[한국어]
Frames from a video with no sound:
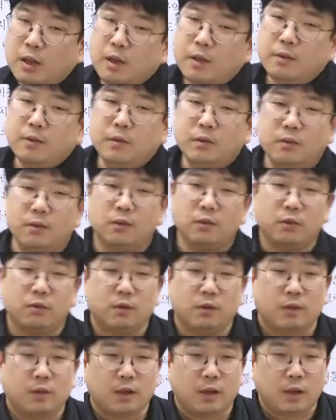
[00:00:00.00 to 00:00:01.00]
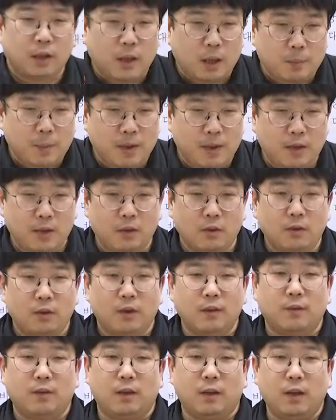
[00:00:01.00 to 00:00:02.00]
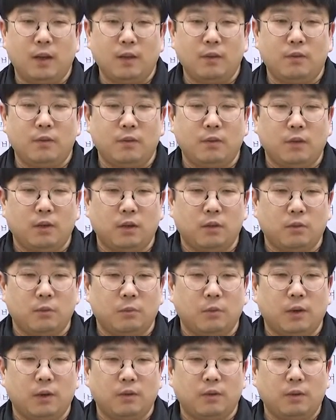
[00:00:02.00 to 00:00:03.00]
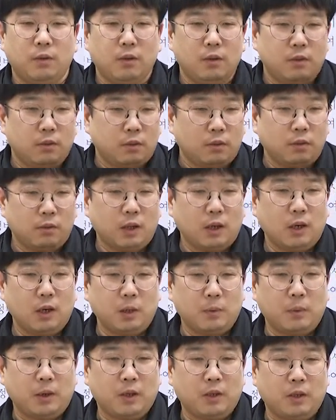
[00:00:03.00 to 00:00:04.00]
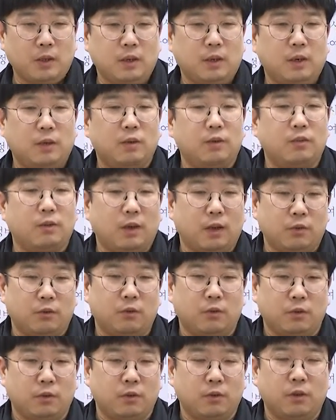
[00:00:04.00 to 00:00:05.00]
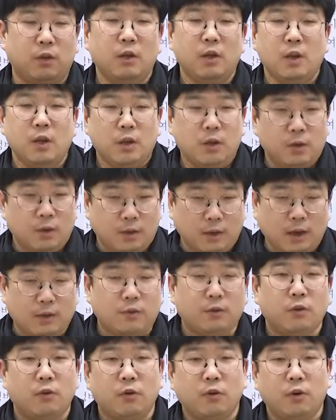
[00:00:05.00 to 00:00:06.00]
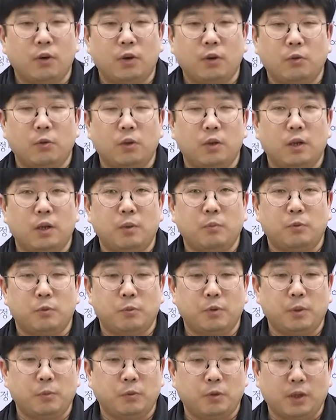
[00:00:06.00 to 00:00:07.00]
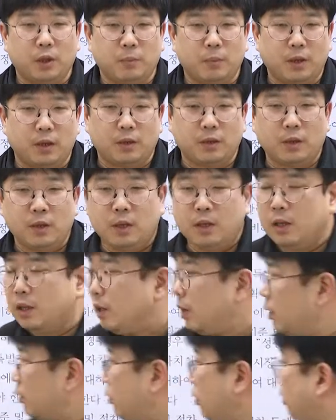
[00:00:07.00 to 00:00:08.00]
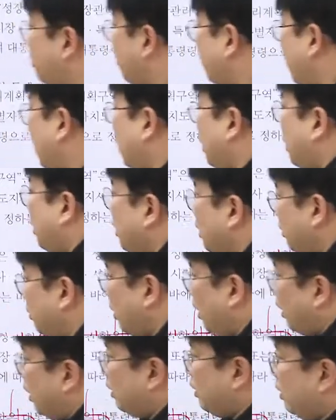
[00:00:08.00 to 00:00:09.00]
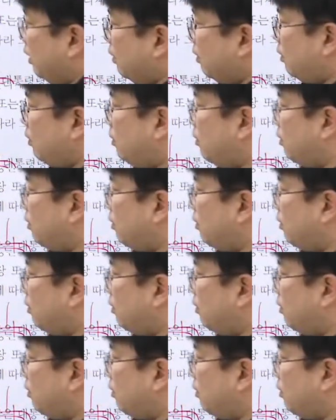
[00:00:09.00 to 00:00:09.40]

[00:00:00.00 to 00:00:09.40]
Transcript: 실질적으로 이제 개발 행위가 제한 지역에도 뭐가 있어요? 성장 관리 방안이 있냐? 그렇진 않죠. 그래서 같이 연결해 둬야 될 부분이 뭐냐면 이 성장 관리 방안이 있는